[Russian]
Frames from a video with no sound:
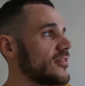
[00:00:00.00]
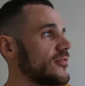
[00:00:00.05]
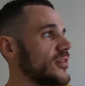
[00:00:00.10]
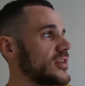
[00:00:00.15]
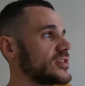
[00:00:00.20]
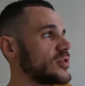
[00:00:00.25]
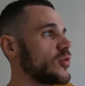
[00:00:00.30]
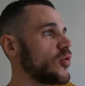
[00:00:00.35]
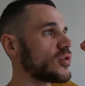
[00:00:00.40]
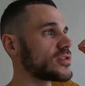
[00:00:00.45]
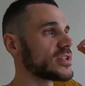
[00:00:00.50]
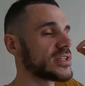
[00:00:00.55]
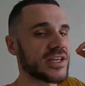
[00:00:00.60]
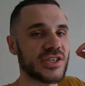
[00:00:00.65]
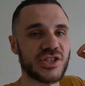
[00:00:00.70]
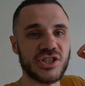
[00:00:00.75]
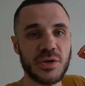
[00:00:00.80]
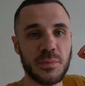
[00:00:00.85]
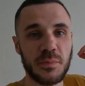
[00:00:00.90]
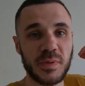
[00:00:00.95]
в эти окна
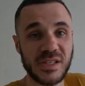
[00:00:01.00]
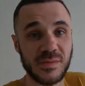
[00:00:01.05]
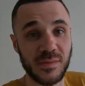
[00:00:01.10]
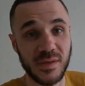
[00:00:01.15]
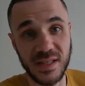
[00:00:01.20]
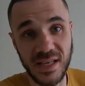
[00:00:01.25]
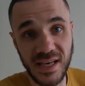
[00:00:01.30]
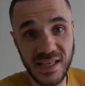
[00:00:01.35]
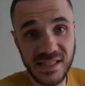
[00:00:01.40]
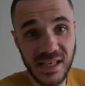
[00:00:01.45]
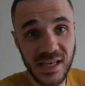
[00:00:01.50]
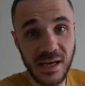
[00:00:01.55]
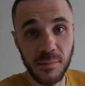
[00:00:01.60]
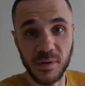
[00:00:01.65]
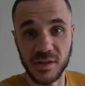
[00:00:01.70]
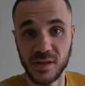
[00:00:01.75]
даже не посмотреть,